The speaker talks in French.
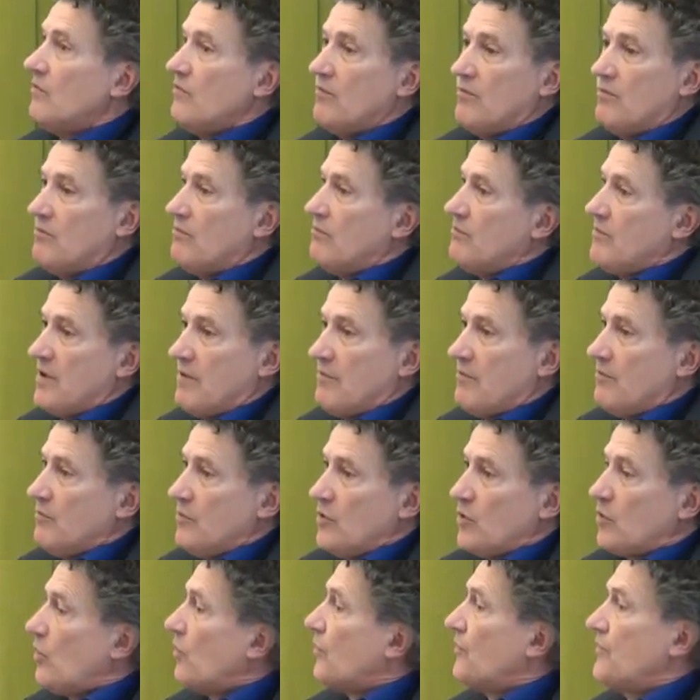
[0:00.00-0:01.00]

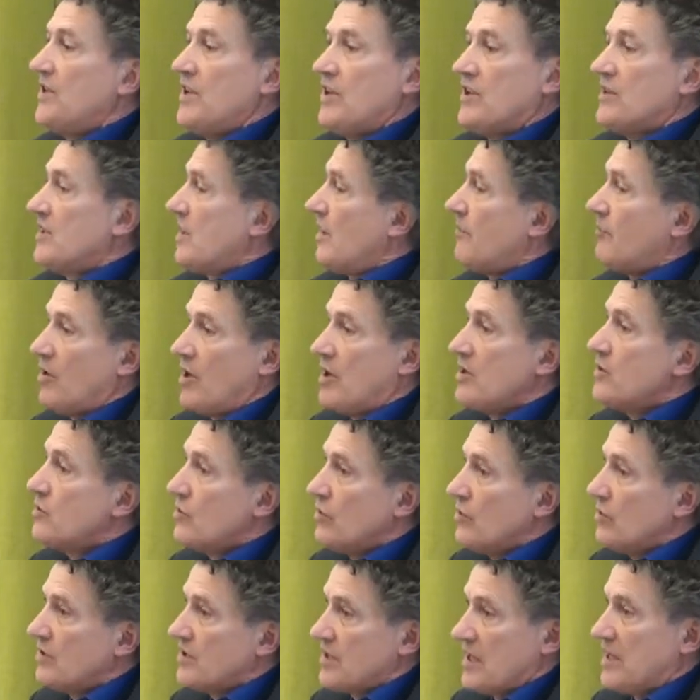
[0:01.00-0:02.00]
me, confier entièrement à
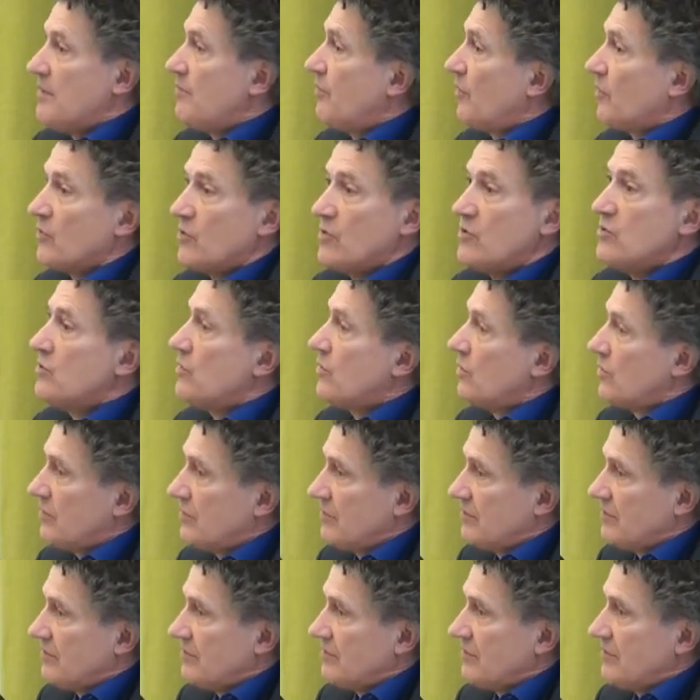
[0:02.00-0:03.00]
Dieu, que ça dépend de Dieu.
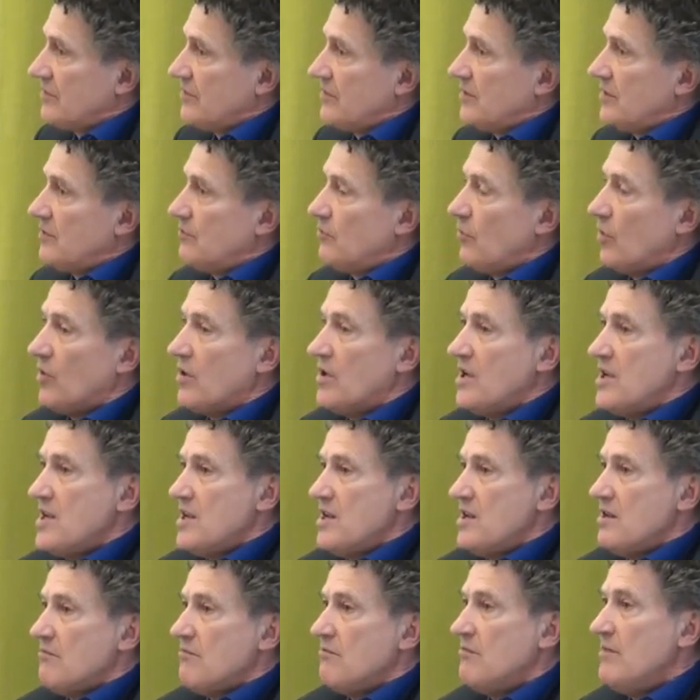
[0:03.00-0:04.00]
Bon.
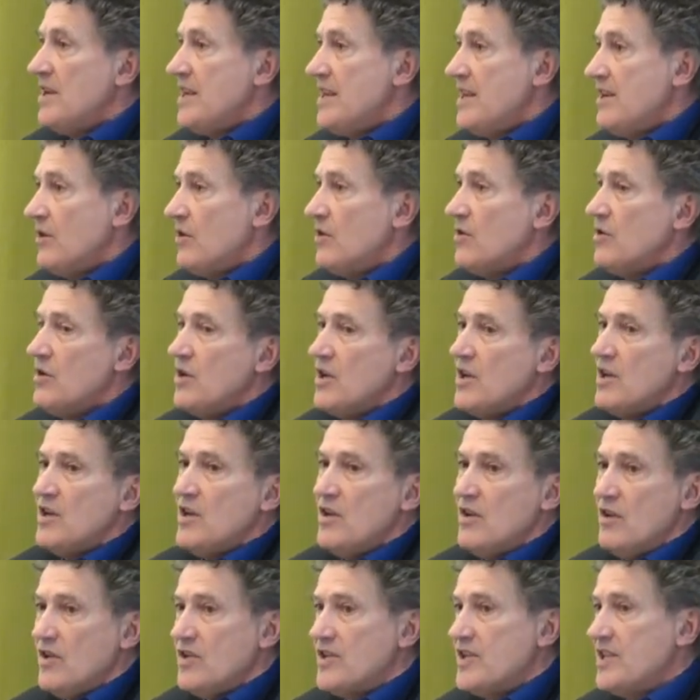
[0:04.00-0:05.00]
Mais
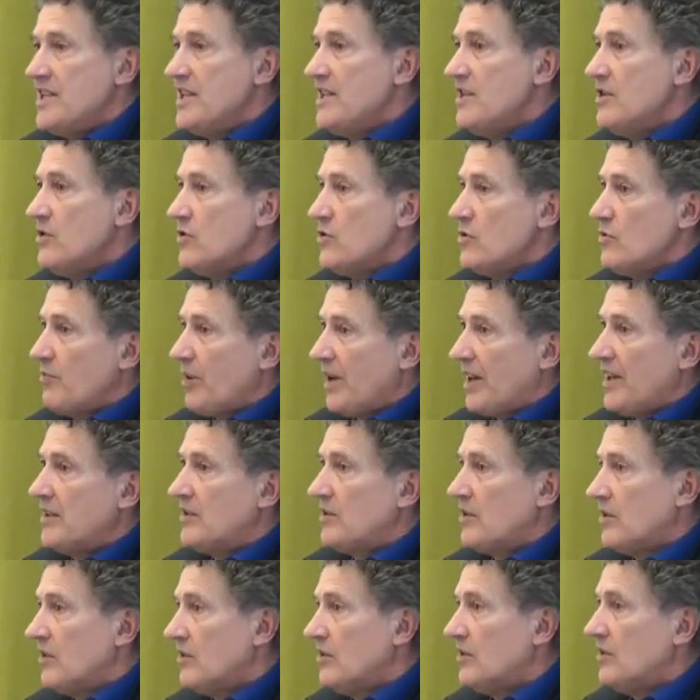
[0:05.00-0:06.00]
si je
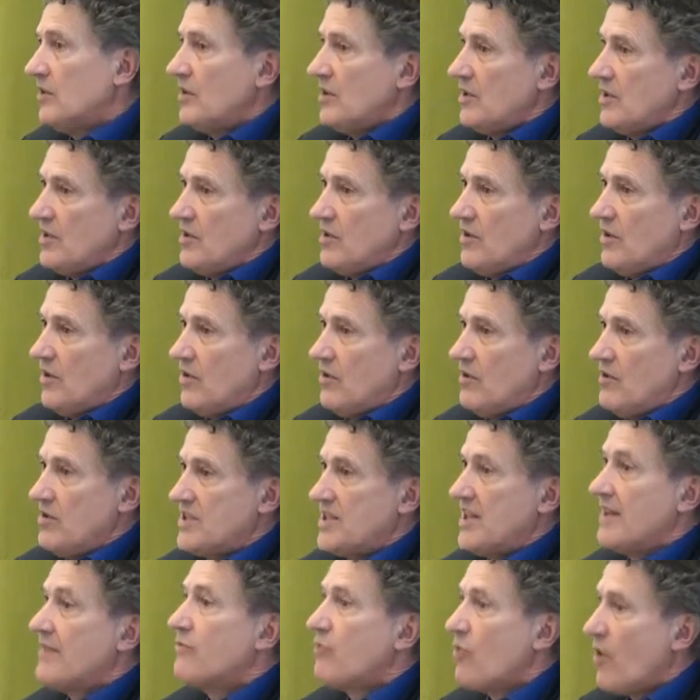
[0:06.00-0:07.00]
prétends
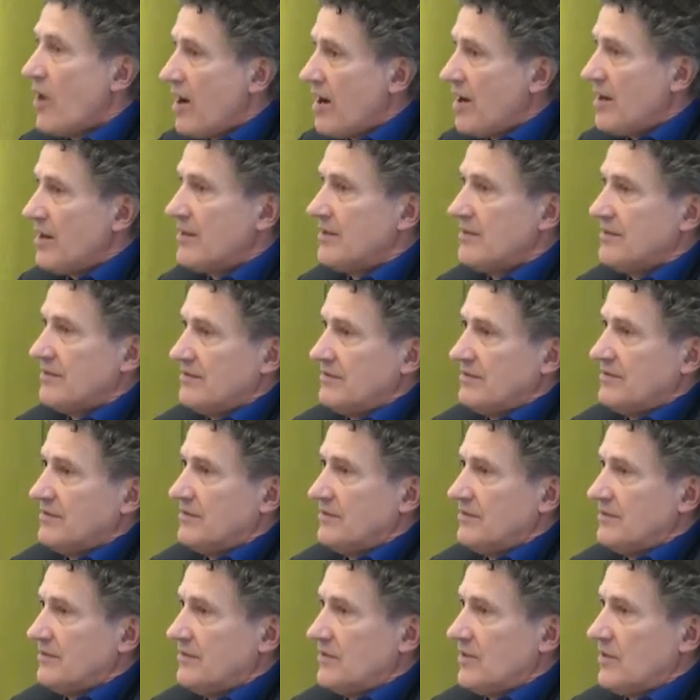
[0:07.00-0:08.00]
savoir,
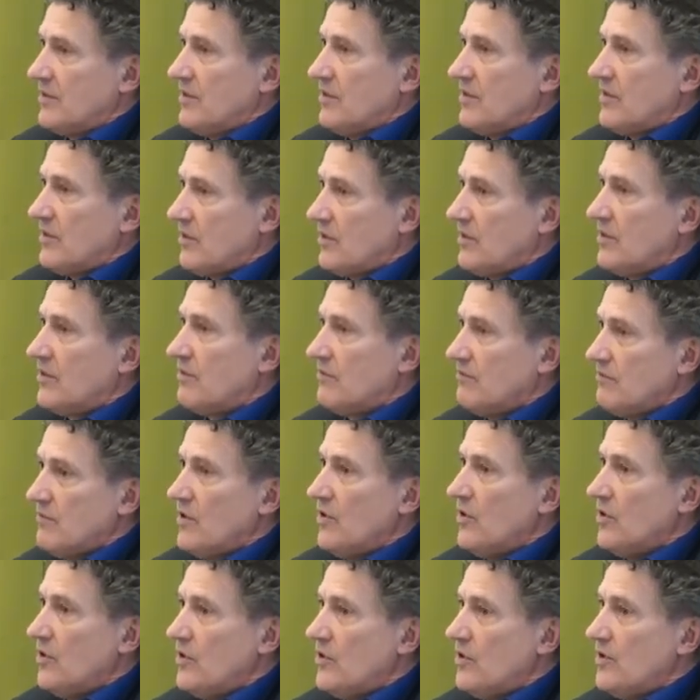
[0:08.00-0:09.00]

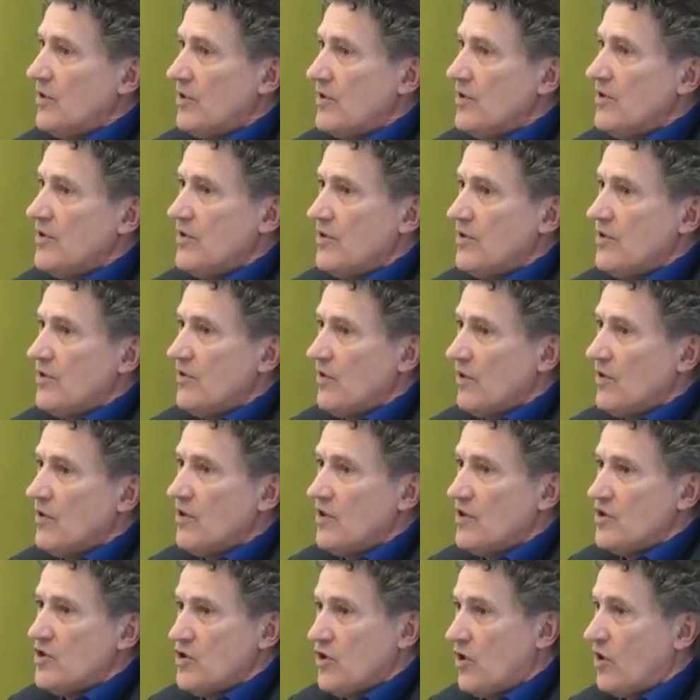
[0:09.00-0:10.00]
euh,
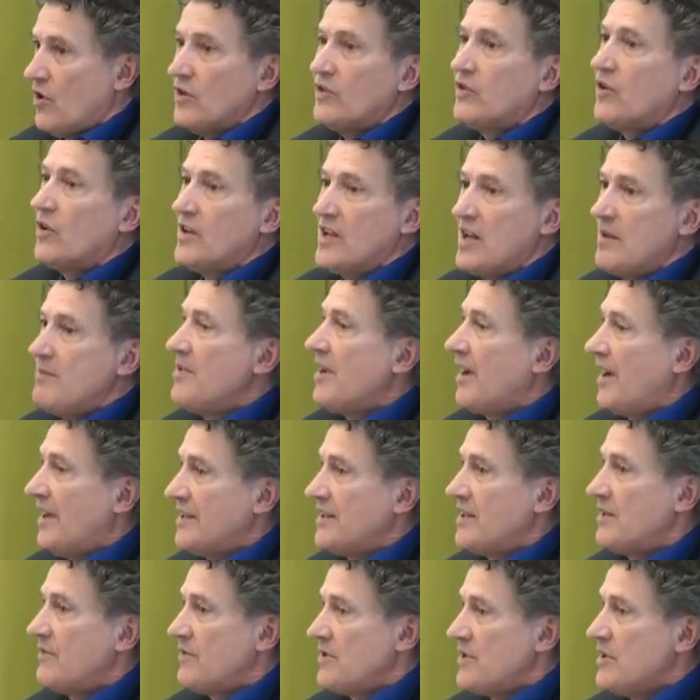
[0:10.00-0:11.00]
je rentre dans le
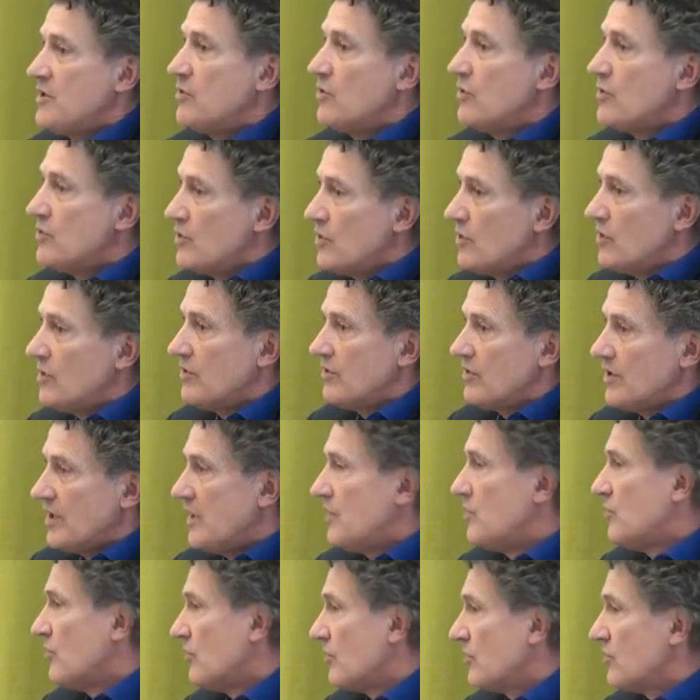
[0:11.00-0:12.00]
labyrinthe infini de Dieu
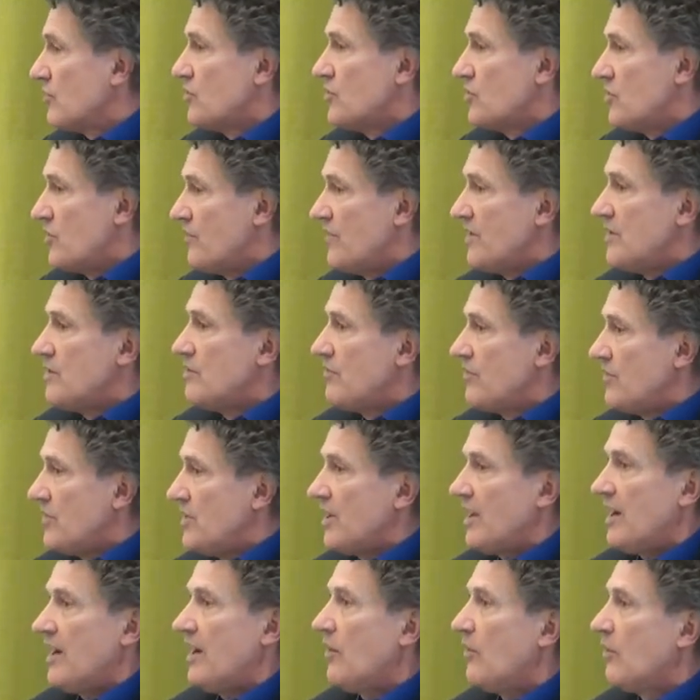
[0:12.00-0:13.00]
et donc euh, je vais
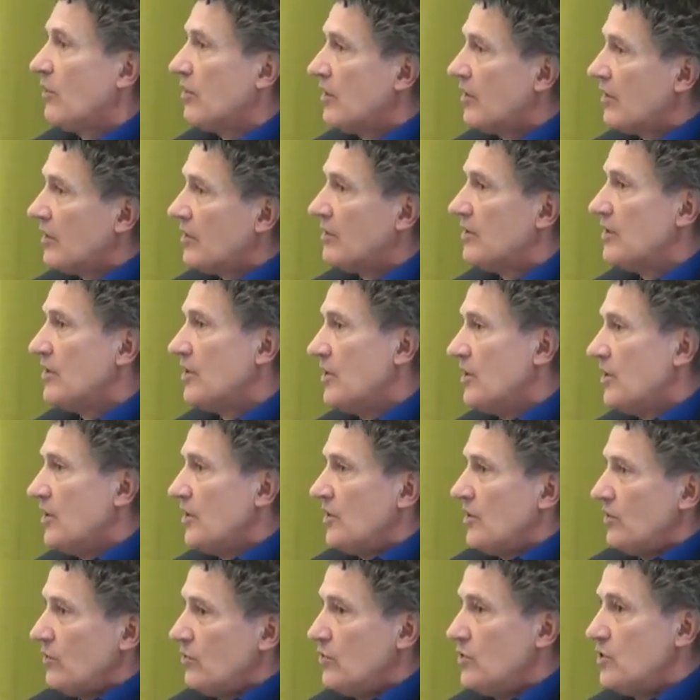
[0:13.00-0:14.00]
devenir arrogant
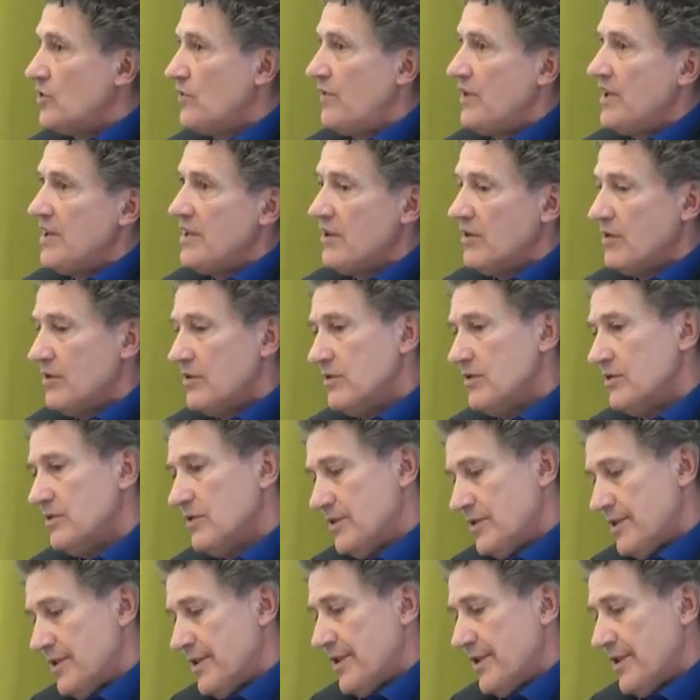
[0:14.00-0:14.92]
ou je vais... Euh,